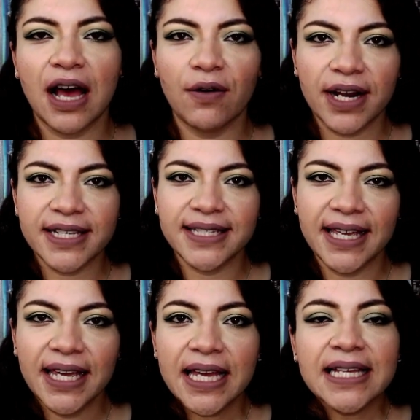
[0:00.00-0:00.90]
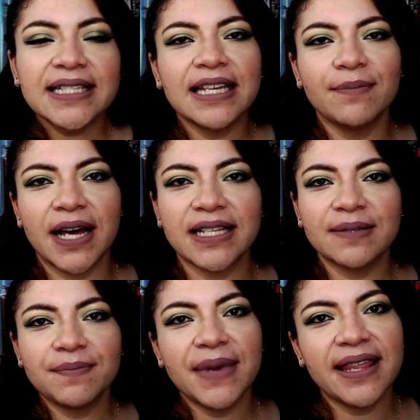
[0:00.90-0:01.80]
ahora sí, sin
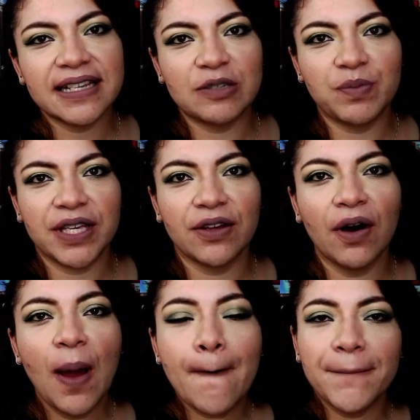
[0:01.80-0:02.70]
más, me despido,